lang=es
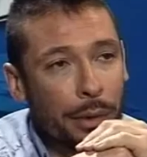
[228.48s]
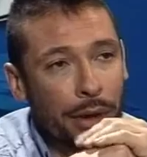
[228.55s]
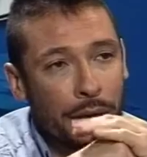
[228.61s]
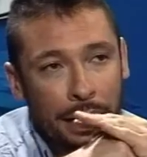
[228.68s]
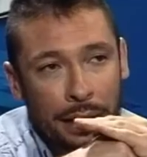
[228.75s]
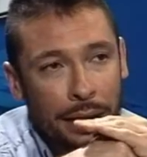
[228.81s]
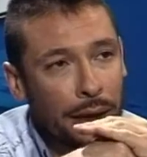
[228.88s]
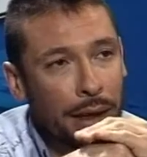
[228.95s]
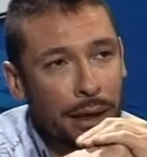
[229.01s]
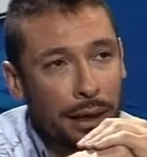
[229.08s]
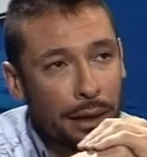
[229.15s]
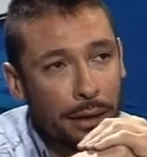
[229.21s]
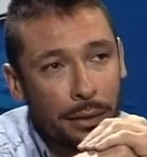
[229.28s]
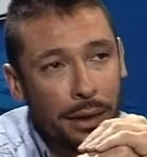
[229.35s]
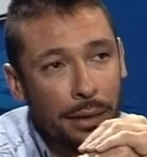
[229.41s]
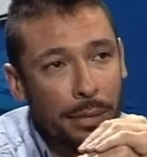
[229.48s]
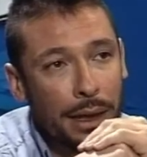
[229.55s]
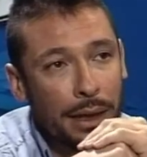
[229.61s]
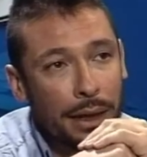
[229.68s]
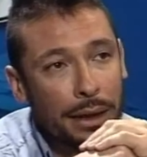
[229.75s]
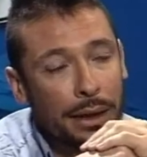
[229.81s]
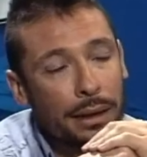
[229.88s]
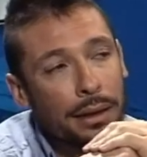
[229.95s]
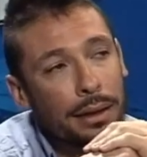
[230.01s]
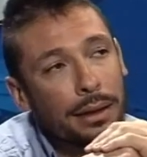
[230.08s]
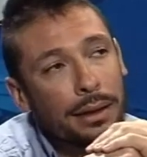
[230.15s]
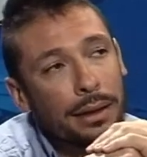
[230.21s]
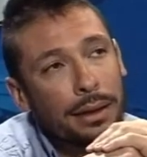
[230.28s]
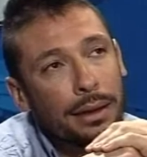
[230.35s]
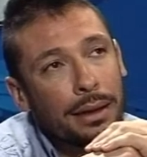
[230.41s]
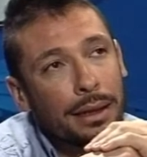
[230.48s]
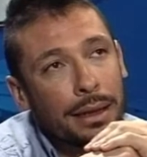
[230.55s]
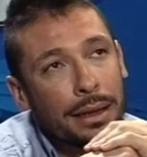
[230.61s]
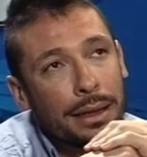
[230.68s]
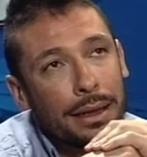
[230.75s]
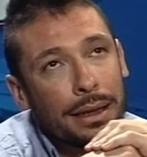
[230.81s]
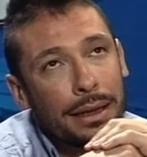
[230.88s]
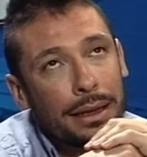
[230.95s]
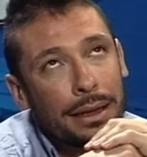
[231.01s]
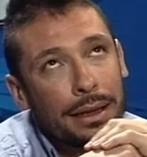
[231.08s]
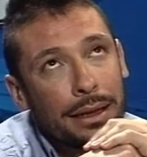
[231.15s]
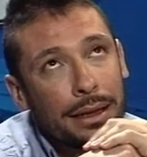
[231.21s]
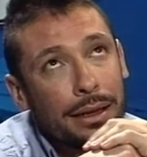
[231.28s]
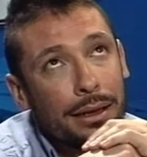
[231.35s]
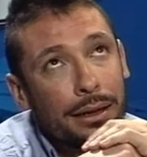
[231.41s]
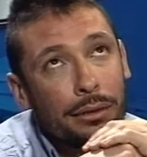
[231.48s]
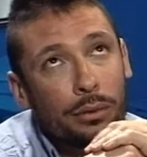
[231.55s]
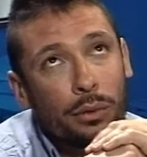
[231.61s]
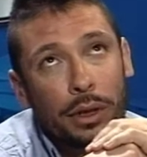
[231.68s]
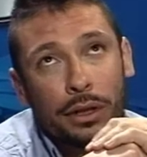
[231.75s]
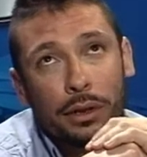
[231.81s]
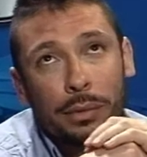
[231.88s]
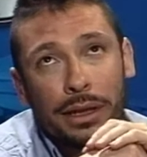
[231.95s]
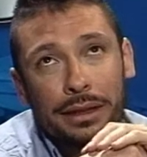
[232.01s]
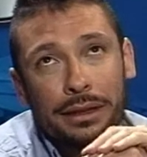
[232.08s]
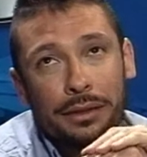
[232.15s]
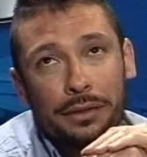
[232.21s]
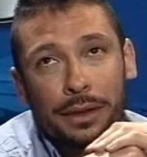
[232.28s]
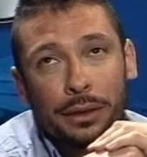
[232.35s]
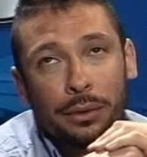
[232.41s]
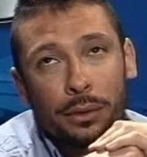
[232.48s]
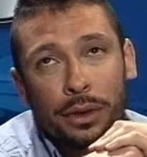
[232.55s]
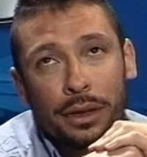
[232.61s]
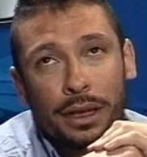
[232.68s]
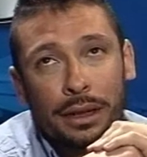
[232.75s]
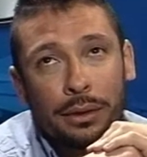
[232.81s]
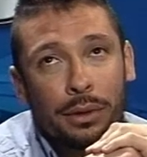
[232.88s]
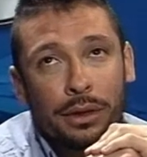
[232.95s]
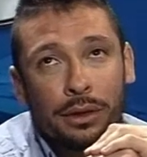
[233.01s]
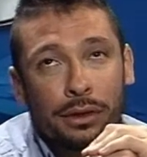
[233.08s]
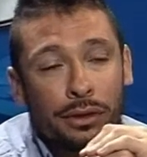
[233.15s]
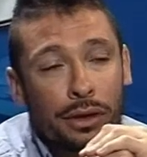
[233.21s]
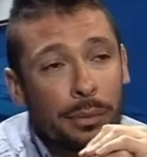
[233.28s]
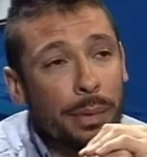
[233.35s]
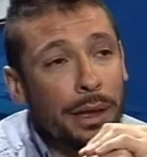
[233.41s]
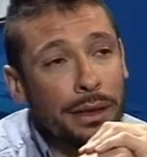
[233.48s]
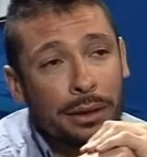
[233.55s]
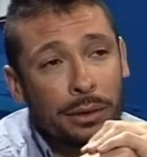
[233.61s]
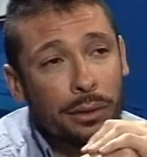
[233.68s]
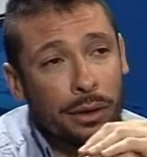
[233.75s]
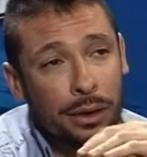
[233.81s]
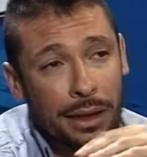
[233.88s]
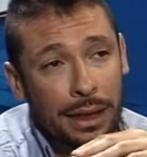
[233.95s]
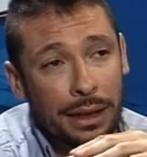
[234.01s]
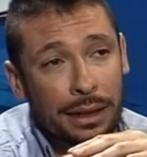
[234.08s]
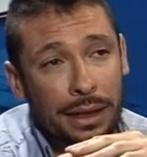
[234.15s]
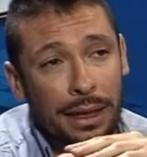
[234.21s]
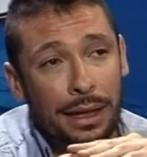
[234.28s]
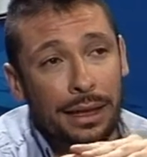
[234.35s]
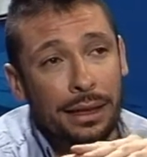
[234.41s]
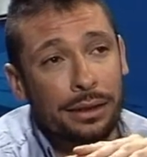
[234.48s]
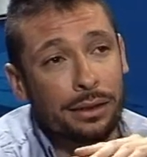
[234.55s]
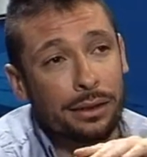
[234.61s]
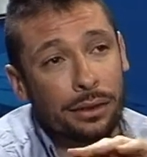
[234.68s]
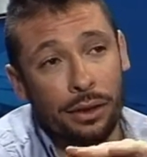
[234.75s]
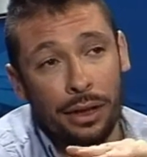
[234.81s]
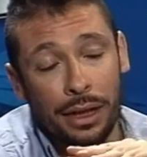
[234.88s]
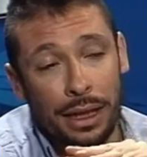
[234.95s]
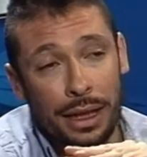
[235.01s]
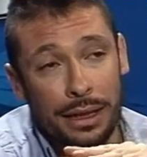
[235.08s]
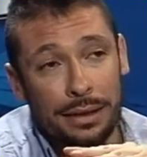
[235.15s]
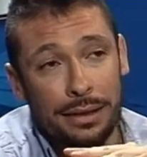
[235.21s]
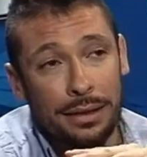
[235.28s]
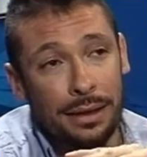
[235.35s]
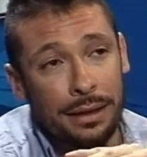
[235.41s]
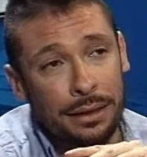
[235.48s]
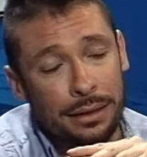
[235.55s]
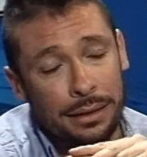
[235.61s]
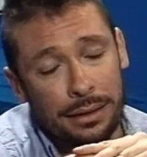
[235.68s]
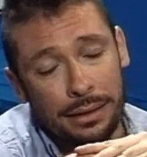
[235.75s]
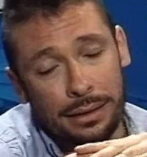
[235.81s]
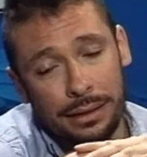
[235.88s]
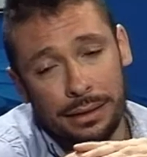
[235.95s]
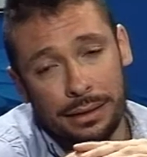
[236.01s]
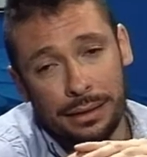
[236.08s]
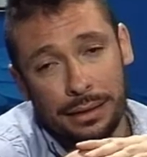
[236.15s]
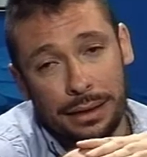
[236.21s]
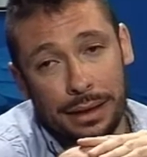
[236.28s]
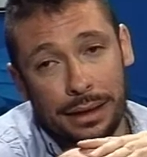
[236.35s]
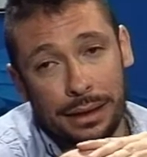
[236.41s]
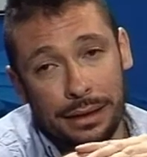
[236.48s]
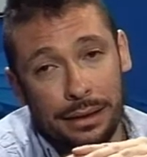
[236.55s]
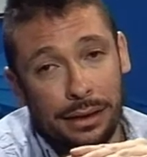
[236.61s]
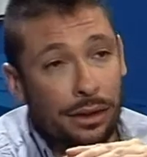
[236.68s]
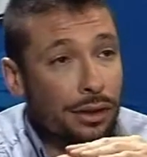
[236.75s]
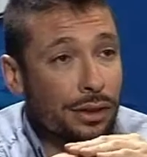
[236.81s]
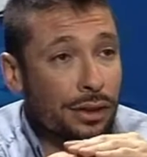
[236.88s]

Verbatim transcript: pero la regla es a las 9 y media. Y cuando más se dificulta es cuando son espectáculos teatrales o de danza, que sí o